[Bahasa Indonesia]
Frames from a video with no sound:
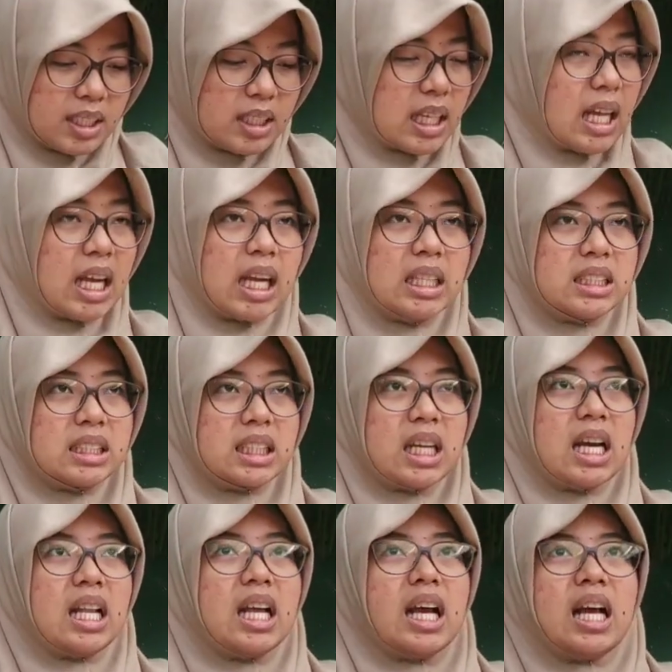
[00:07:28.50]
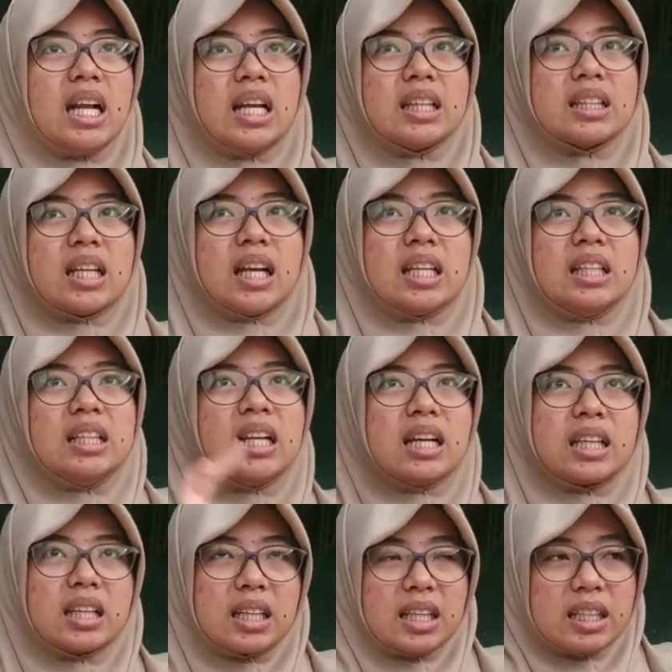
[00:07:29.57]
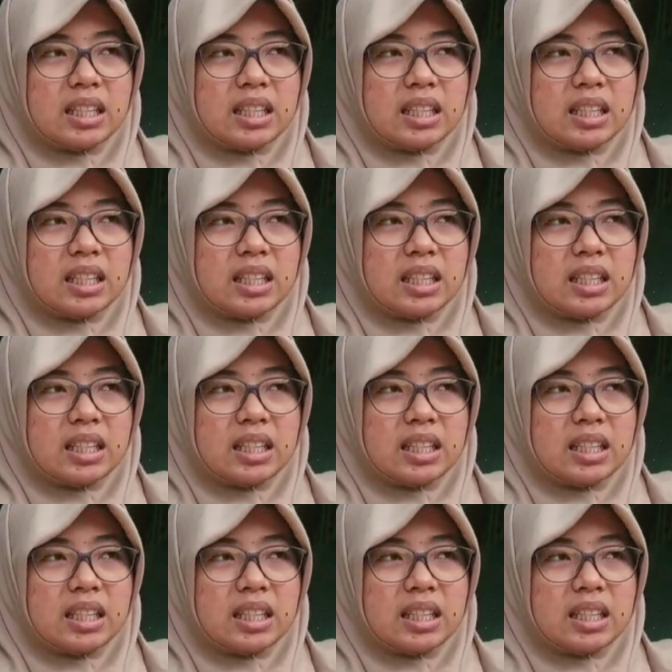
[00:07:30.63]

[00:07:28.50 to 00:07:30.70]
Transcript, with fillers: Meninggalkan segala hal yang telah hilang yang